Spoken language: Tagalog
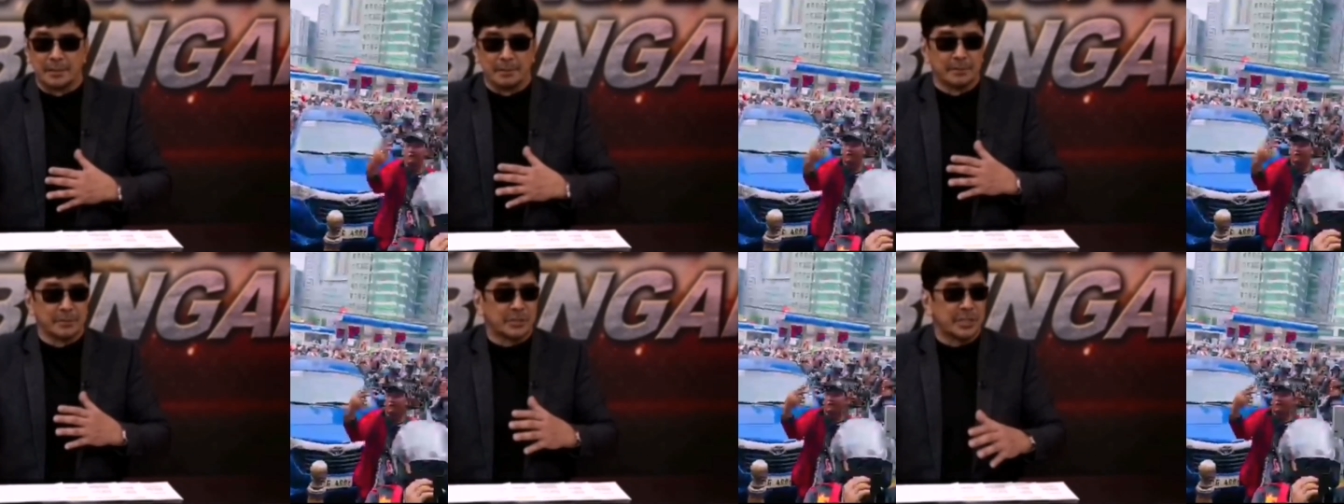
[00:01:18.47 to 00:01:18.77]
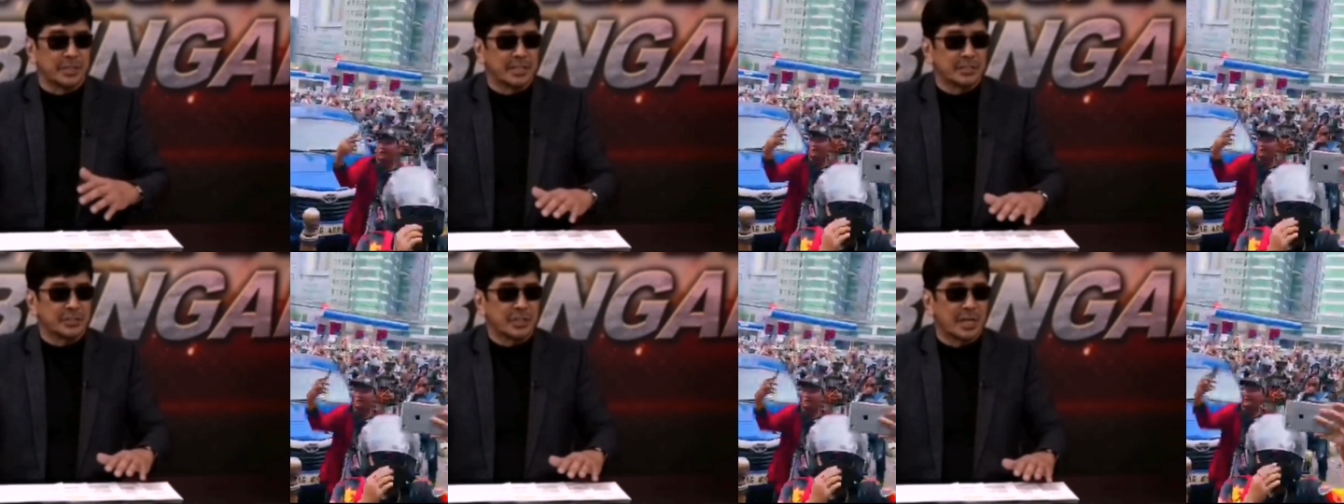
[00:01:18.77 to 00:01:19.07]
yung
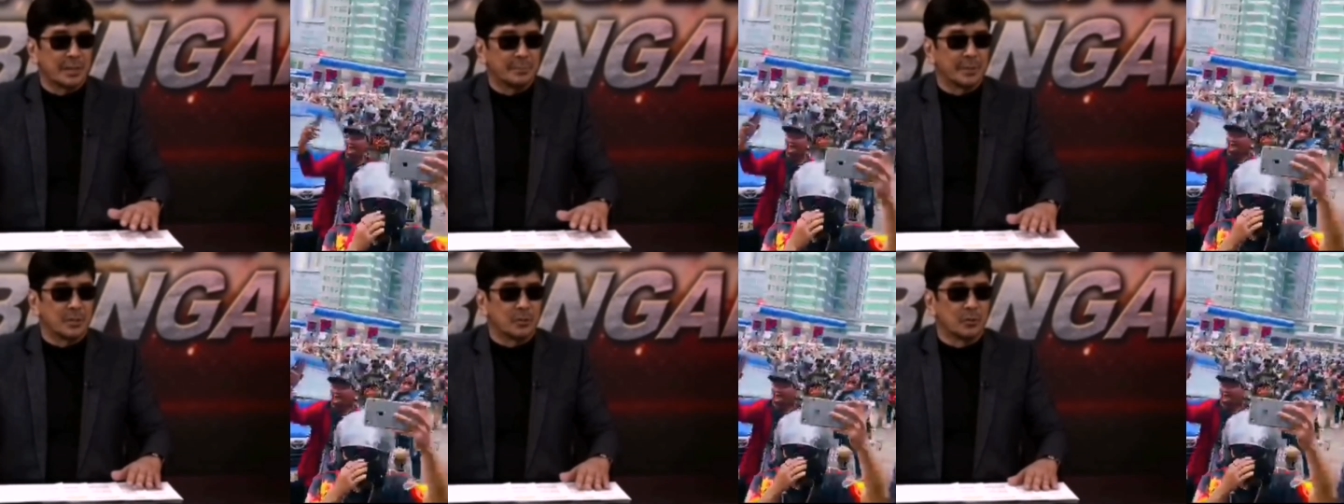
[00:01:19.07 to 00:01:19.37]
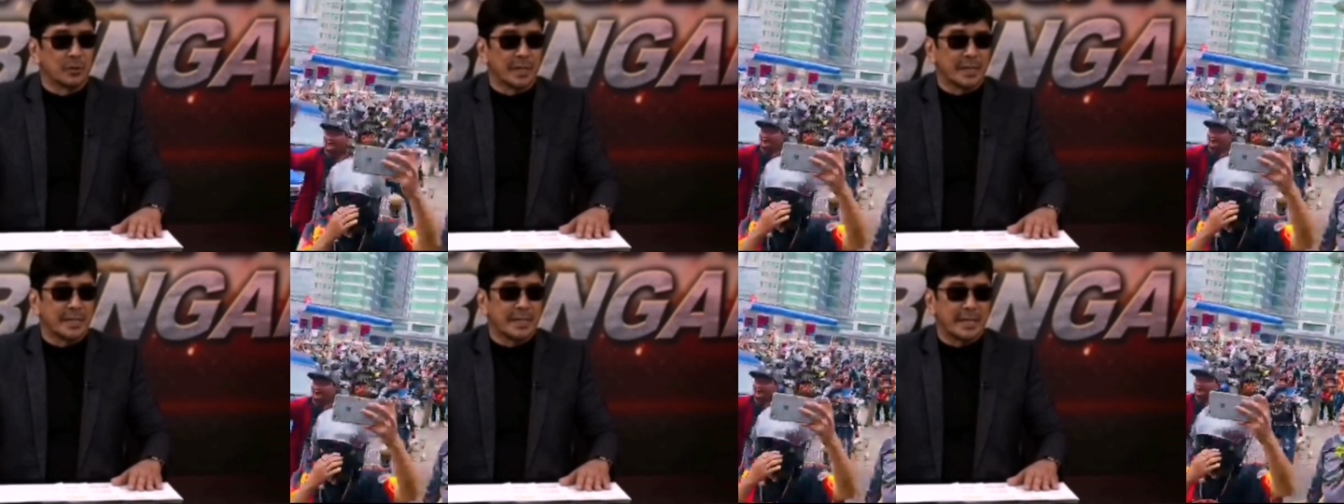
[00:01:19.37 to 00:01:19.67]
sinasabi
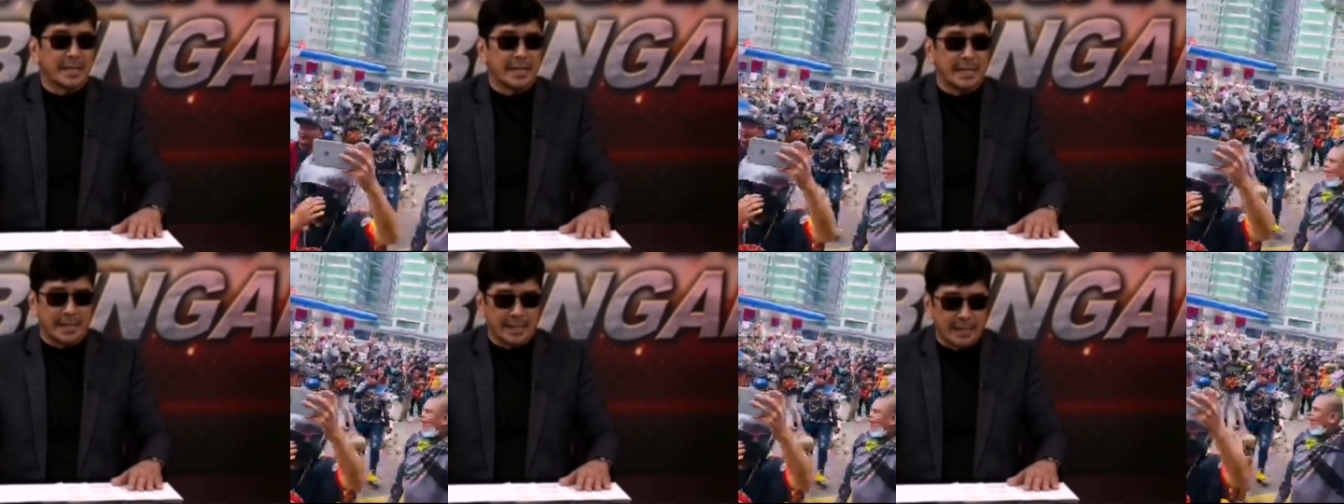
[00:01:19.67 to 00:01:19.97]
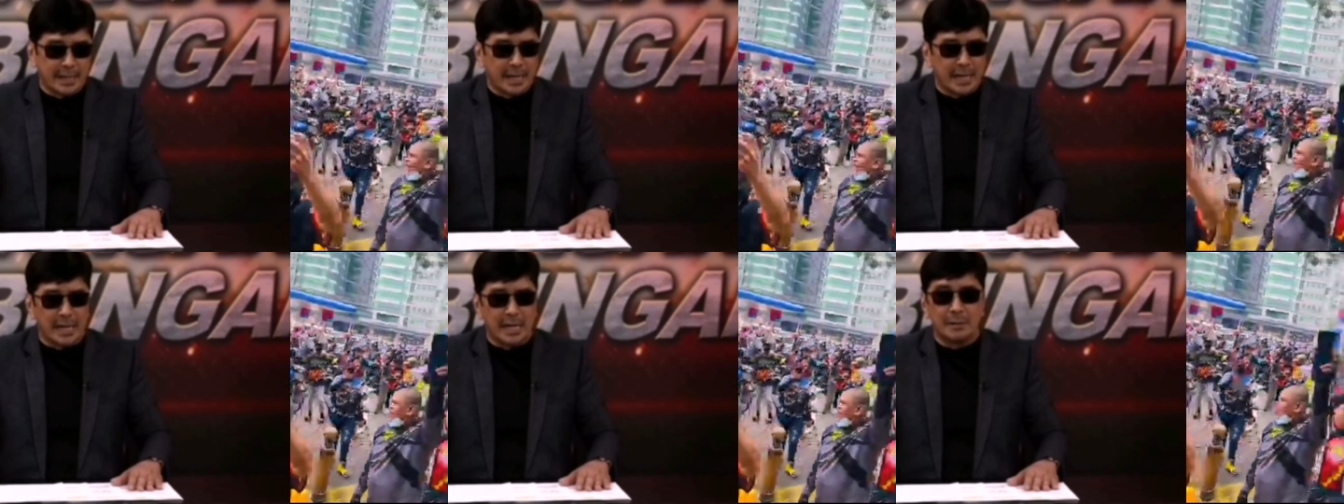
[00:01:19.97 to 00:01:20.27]
kong
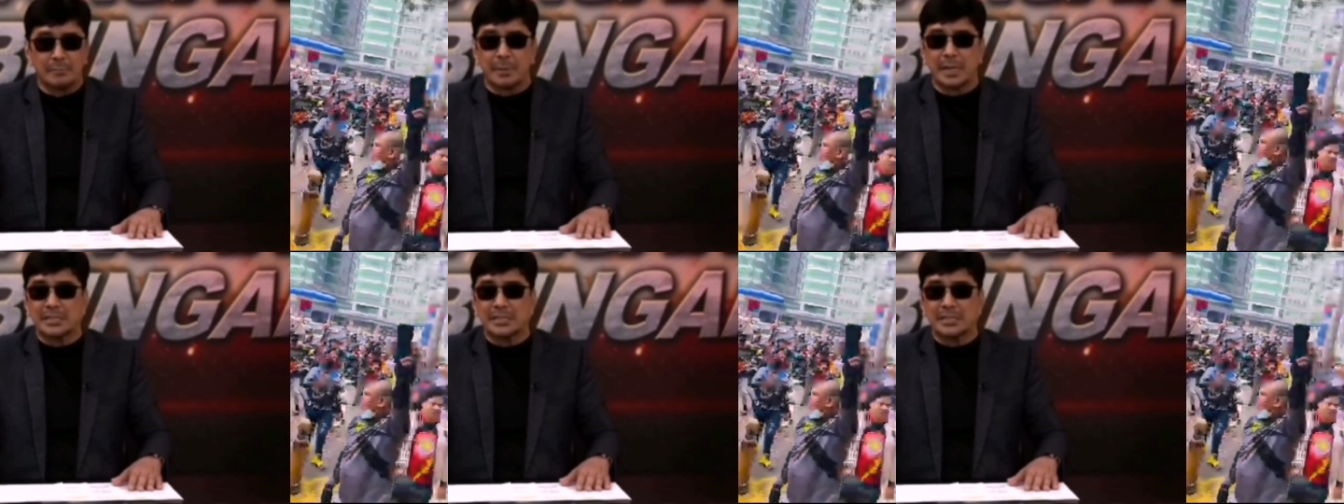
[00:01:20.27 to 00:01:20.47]
kinakailangan,